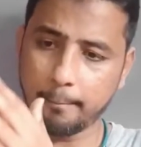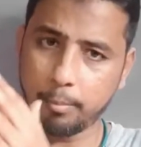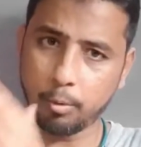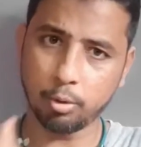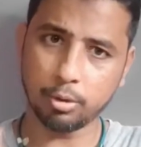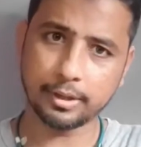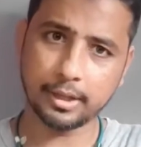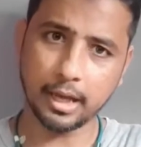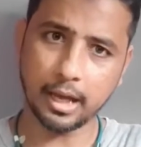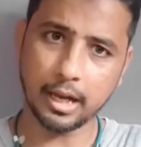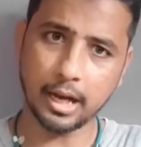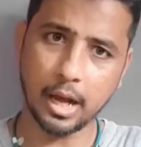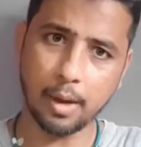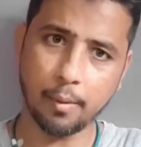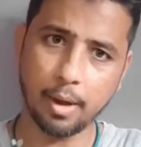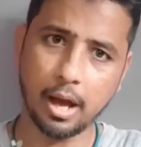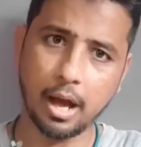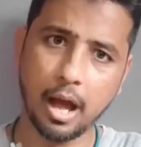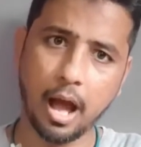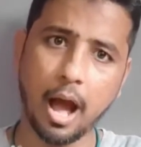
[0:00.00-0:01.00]
पोल के
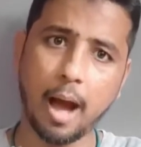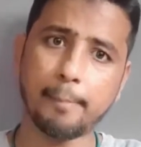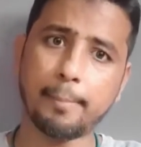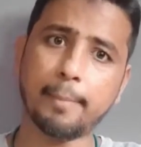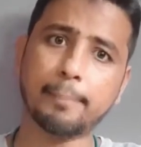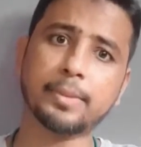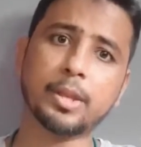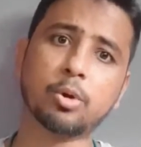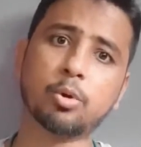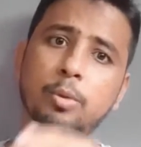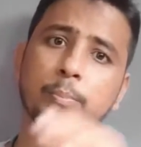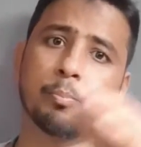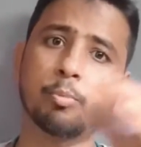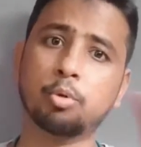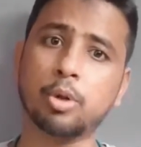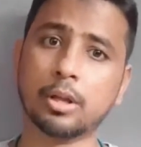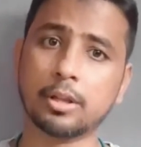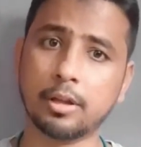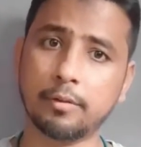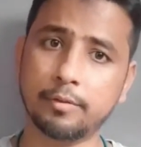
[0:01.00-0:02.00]
अलावा आप अपना कोई
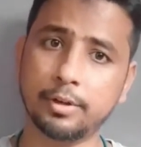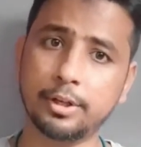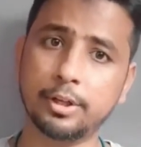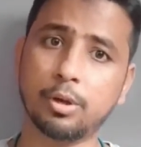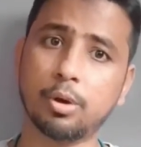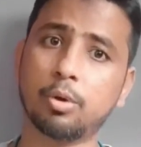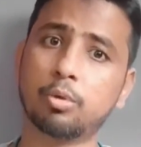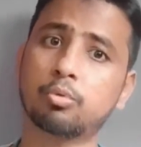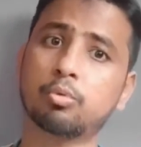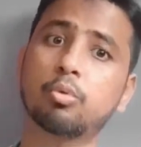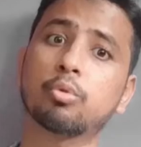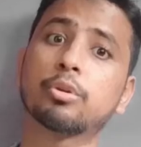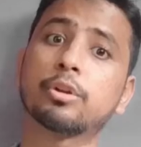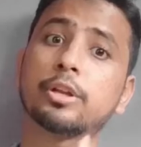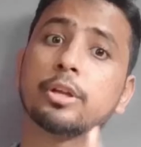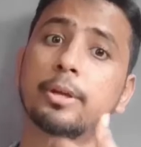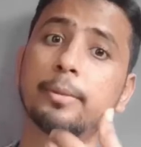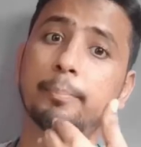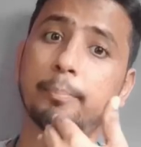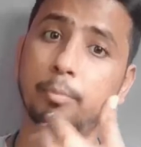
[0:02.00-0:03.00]
पुराना वीडियो है उसको
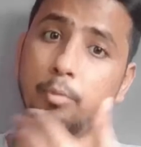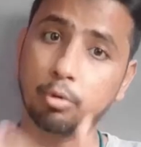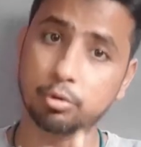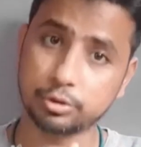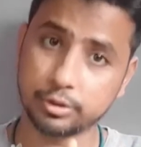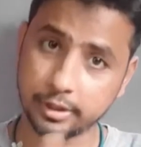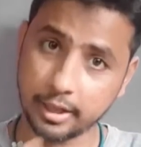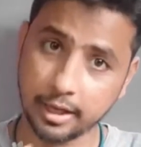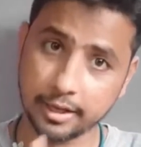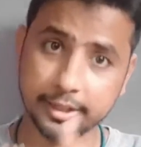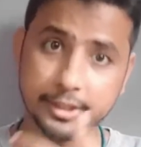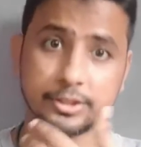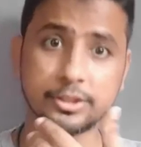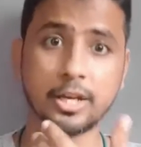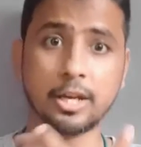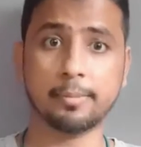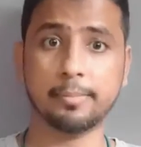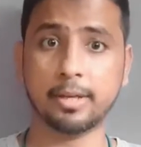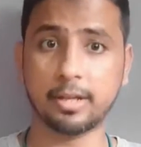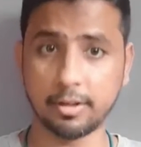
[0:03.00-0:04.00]
रीपोस्ट या
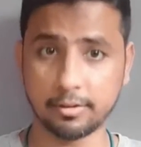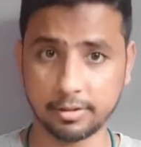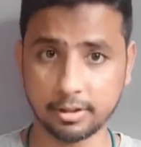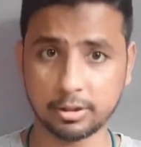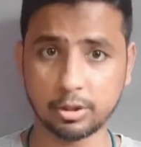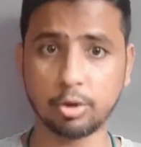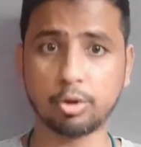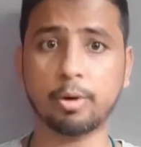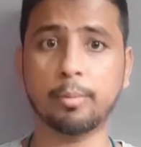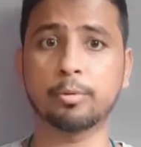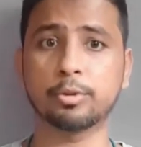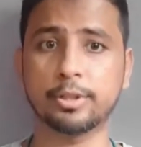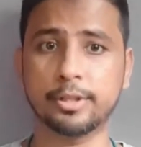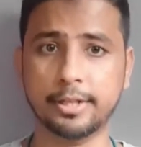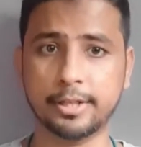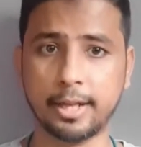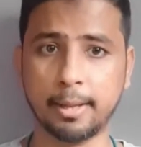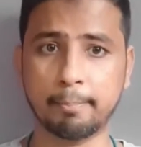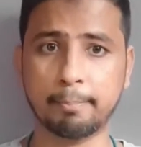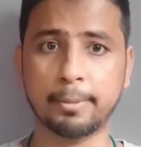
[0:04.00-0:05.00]
रीशेयर भी कर सकते हो
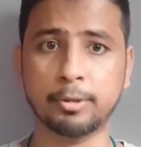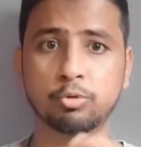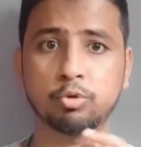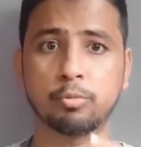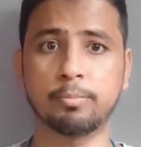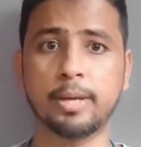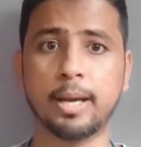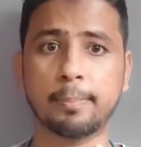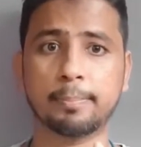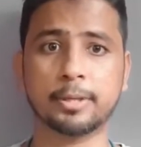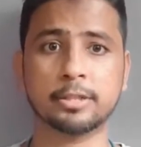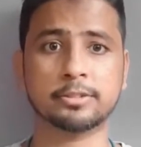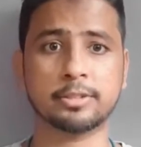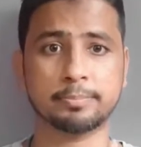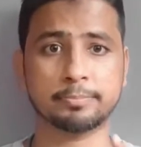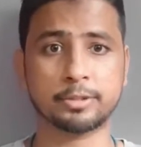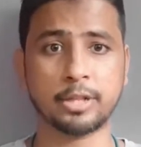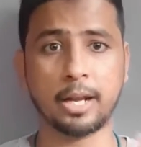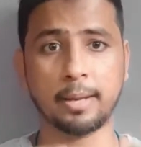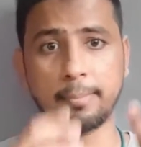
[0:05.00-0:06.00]
कम्युनिटी टैब पे जो भी आपके
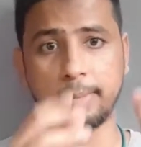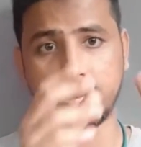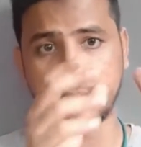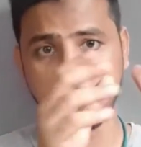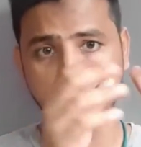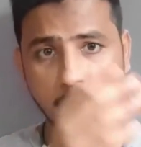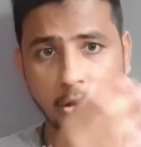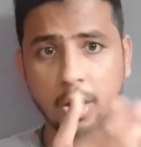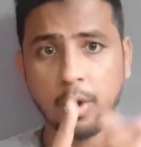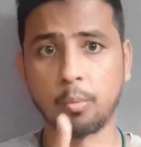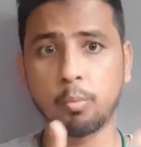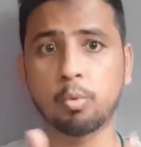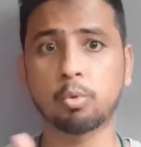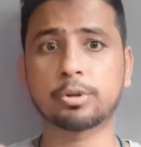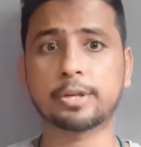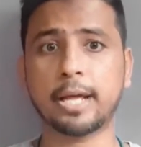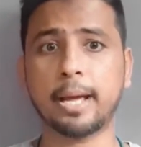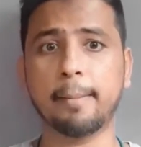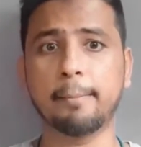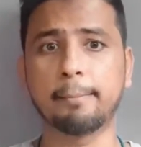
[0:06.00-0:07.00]
सब्सक्राइबर है वो
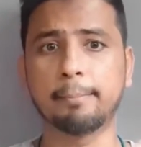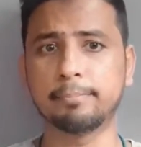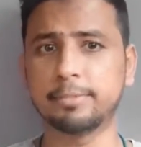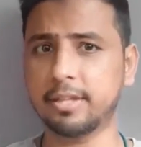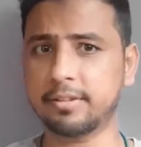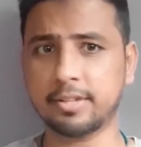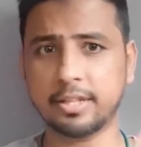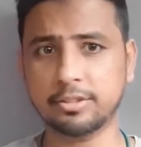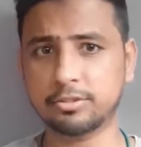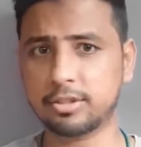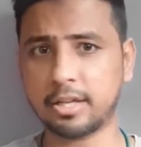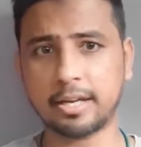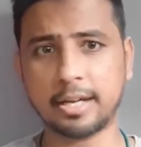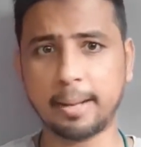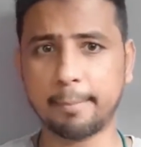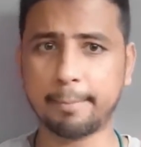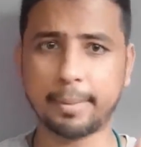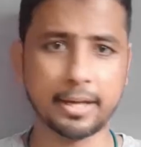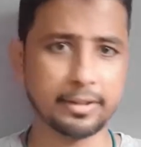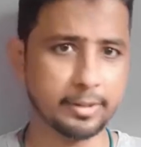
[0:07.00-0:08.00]
टैब जैसे
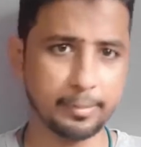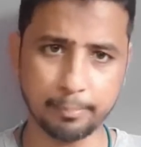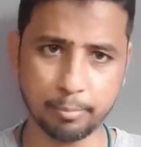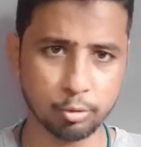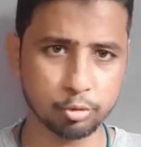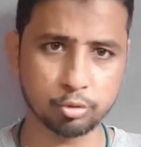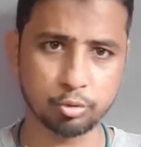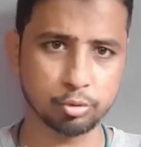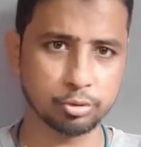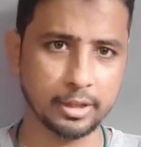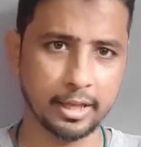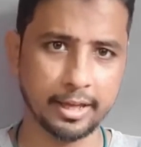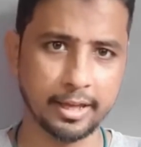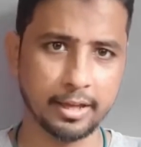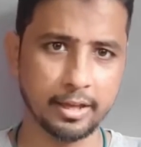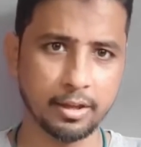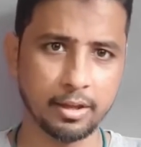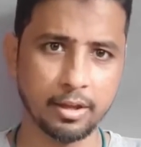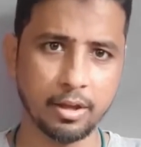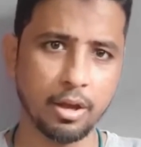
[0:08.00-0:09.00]
इंस्टाग्राम पे कैसे पोस्ट होता
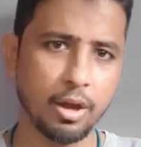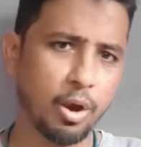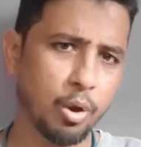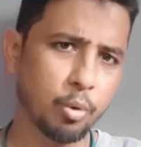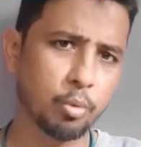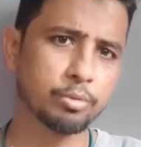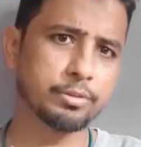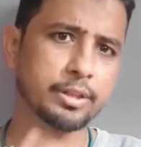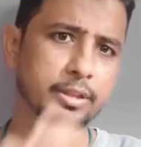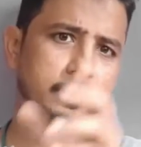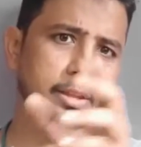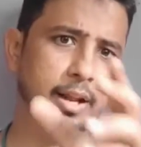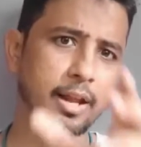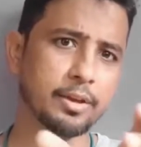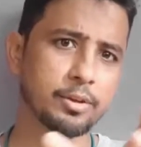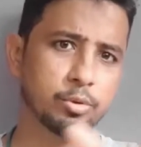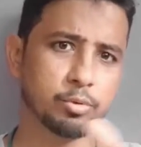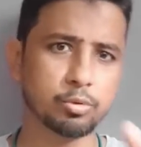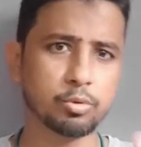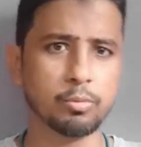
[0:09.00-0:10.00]
है उसी
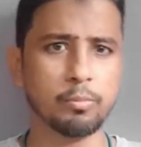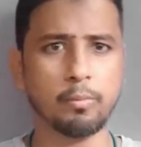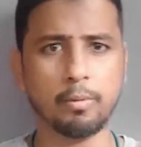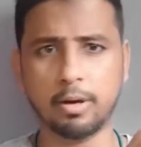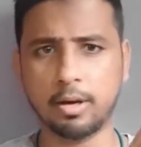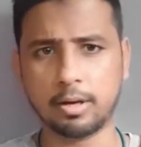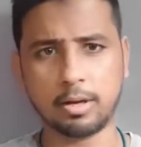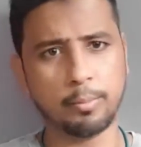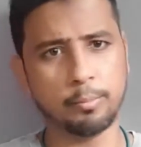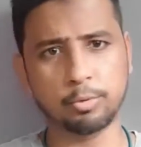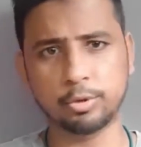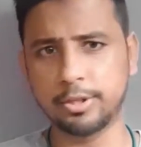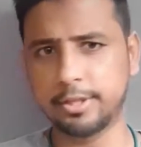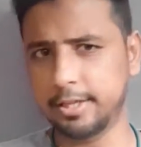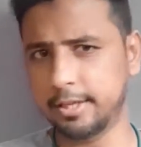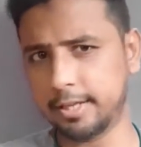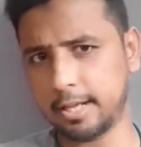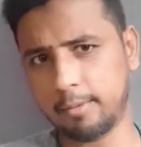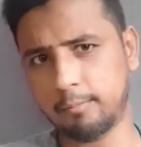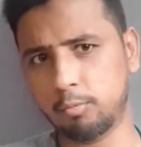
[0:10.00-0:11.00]
तरह यूट्यूब
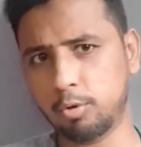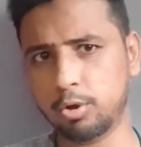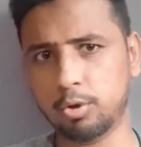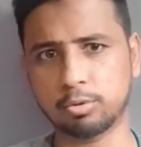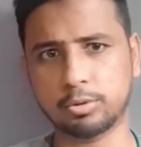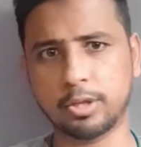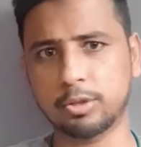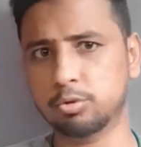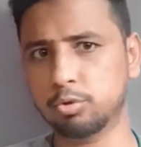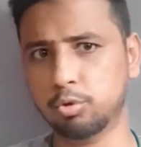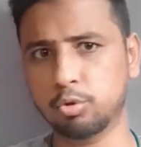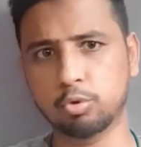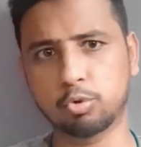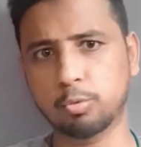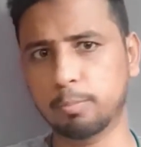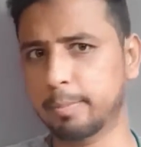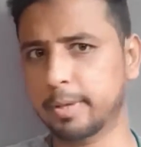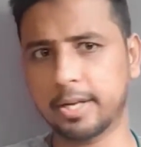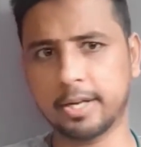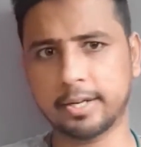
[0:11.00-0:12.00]
कम्युनिटी टैब वही होता है जो
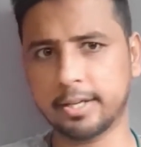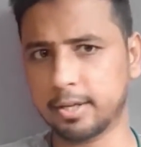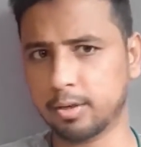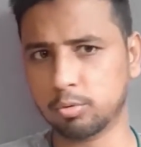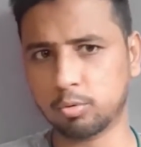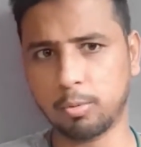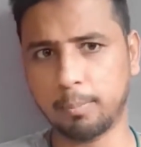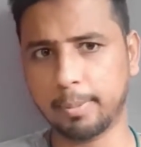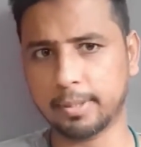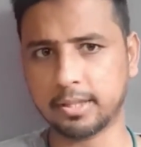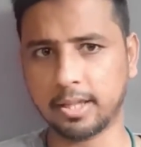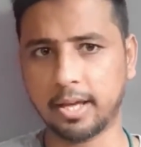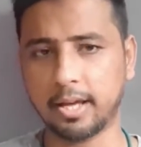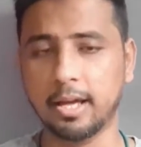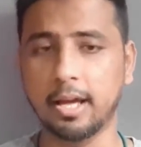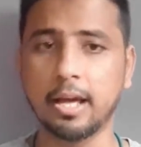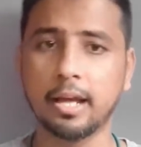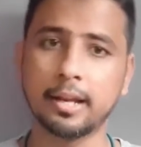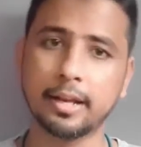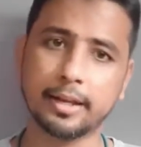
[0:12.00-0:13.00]
यूट्यूब क्रिएटर है उनको पता
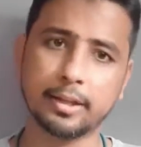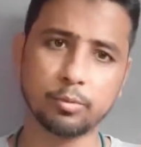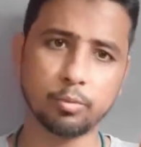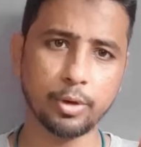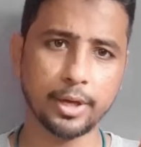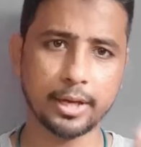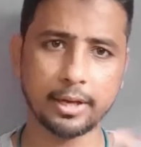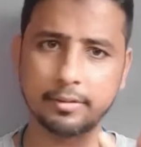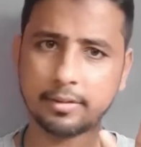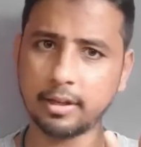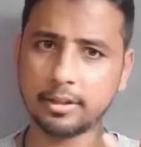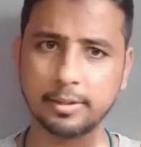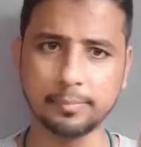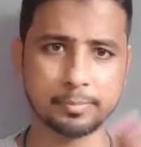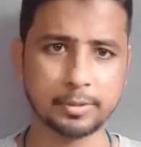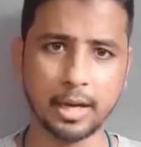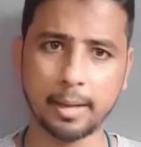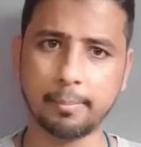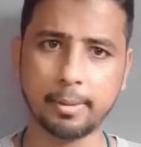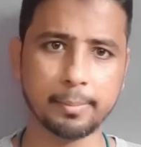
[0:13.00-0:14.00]
है लेकिन वो एक हजार
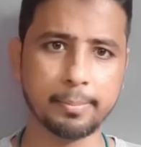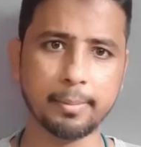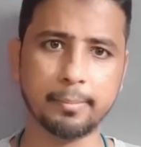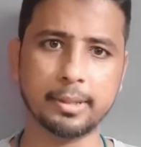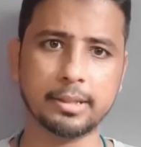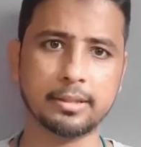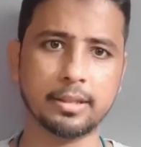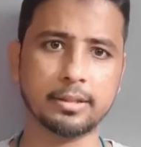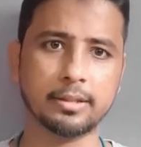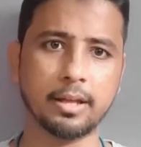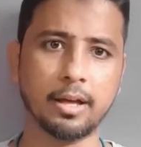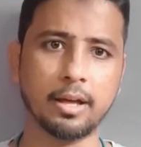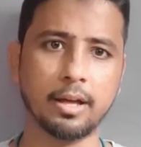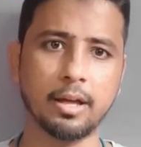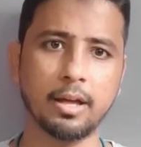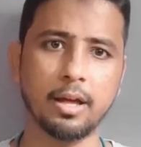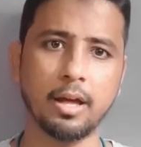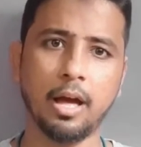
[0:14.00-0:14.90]
सब्सक्राइबर पे मिलता था